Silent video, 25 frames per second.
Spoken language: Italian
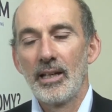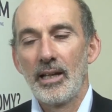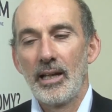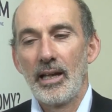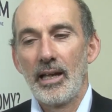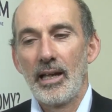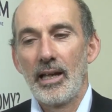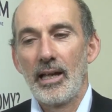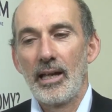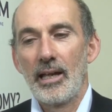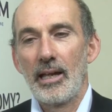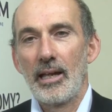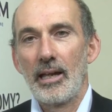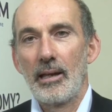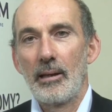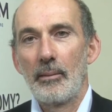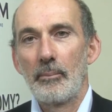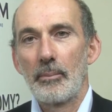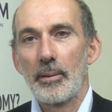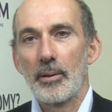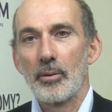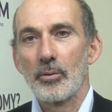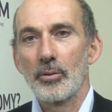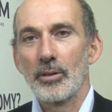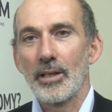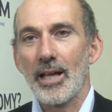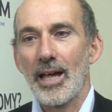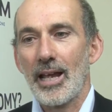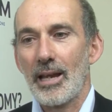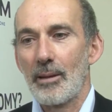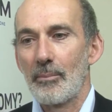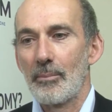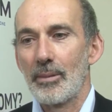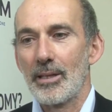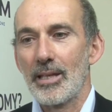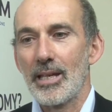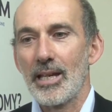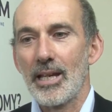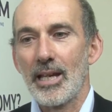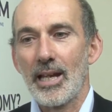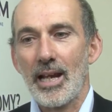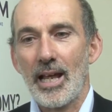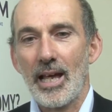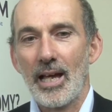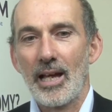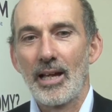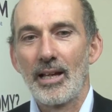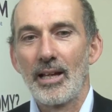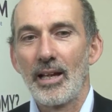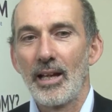eh, prenotare in
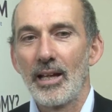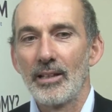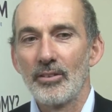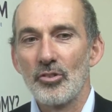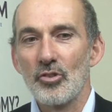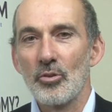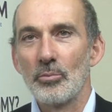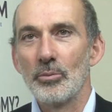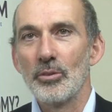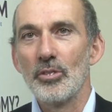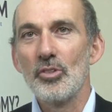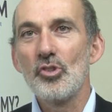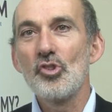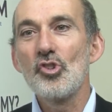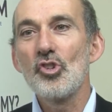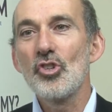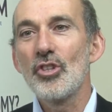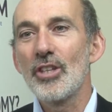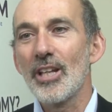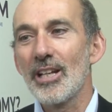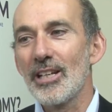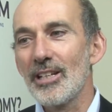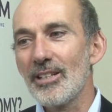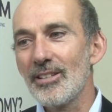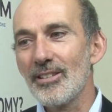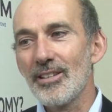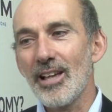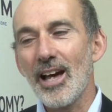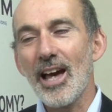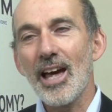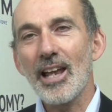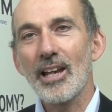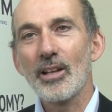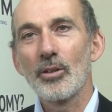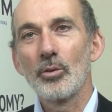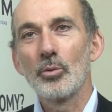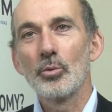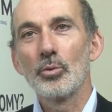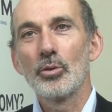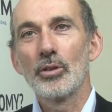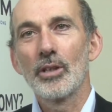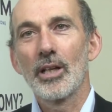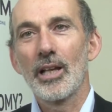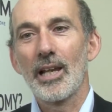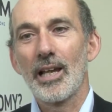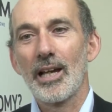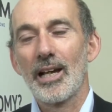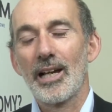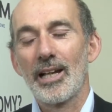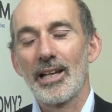maniera, diciamo, digitalizzare
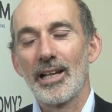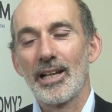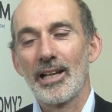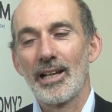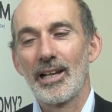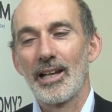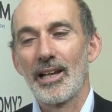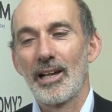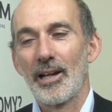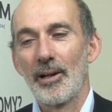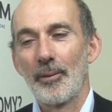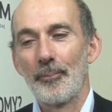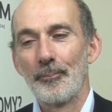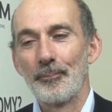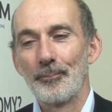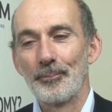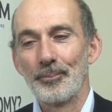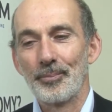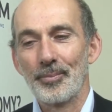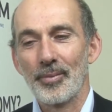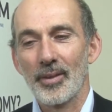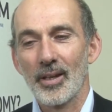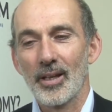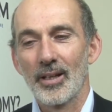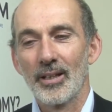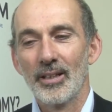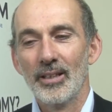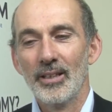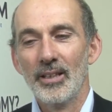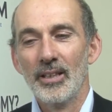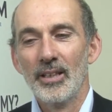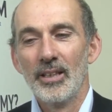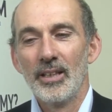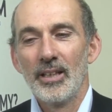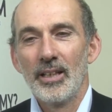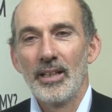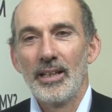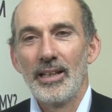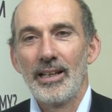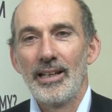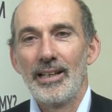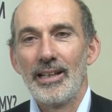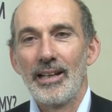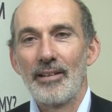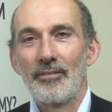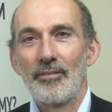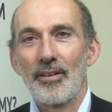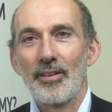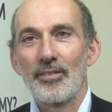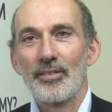tutta la, la, la, mm,
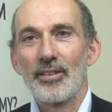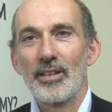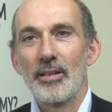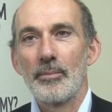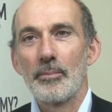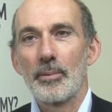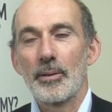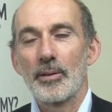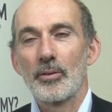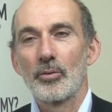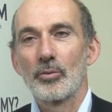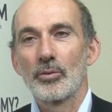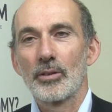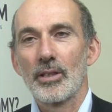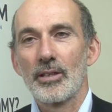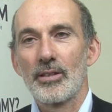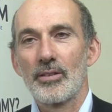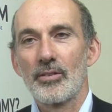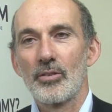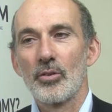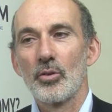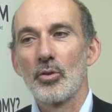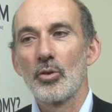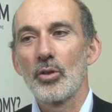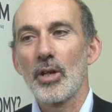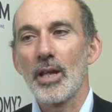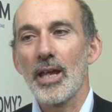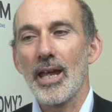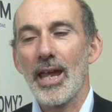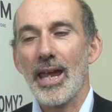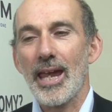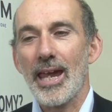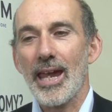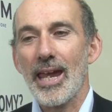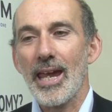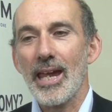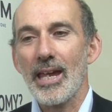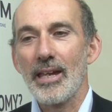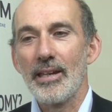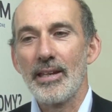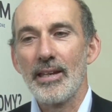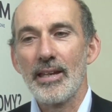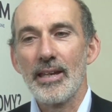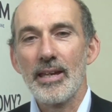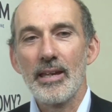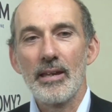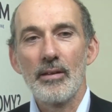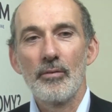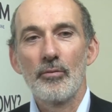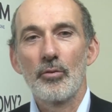la, fase di prenotazione e
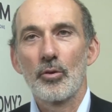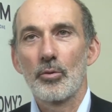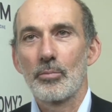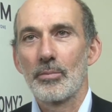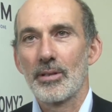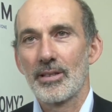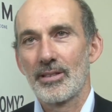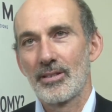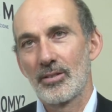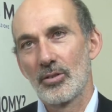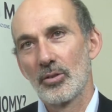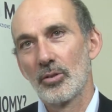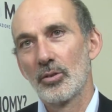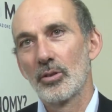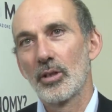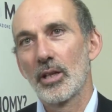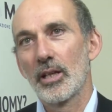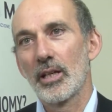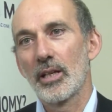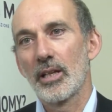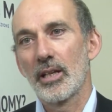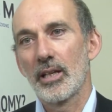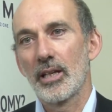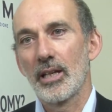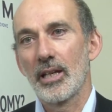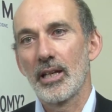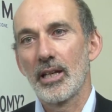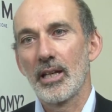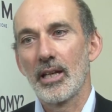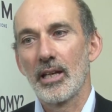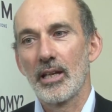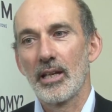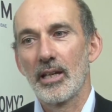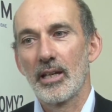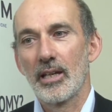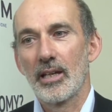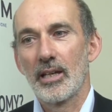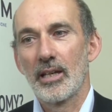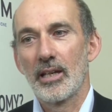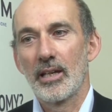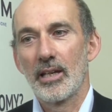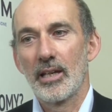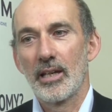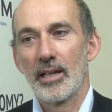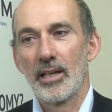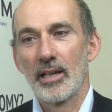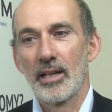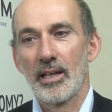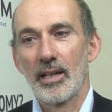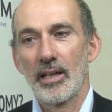di informazione e
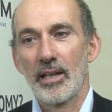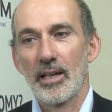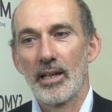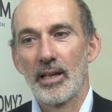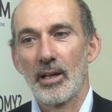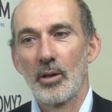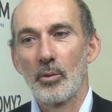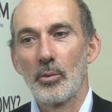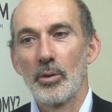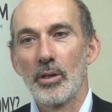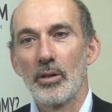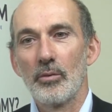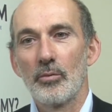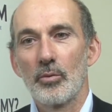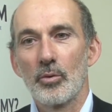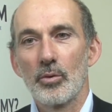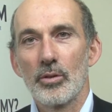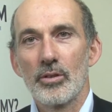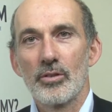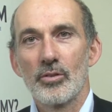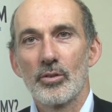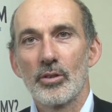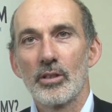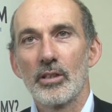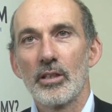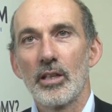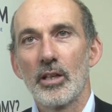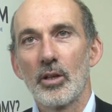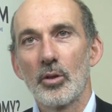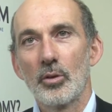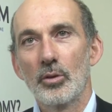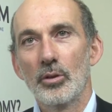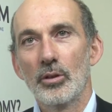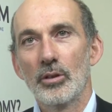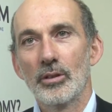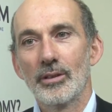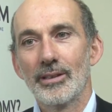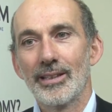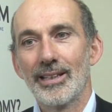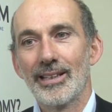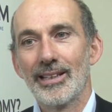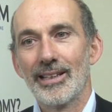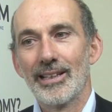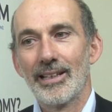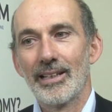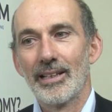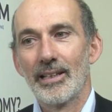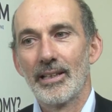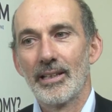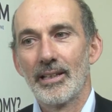eh, quindi fruizione di,
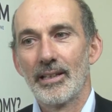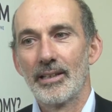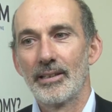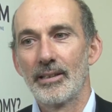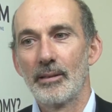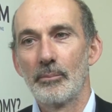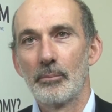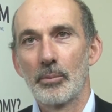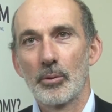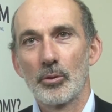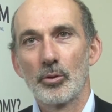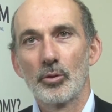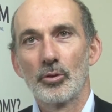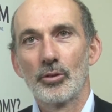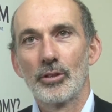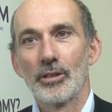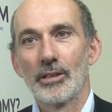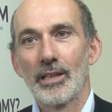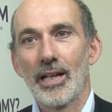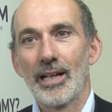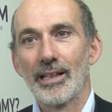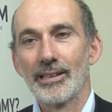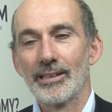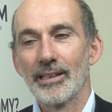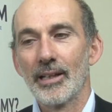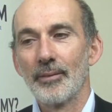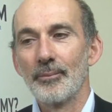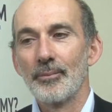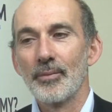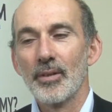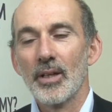del, del prodotto Italia.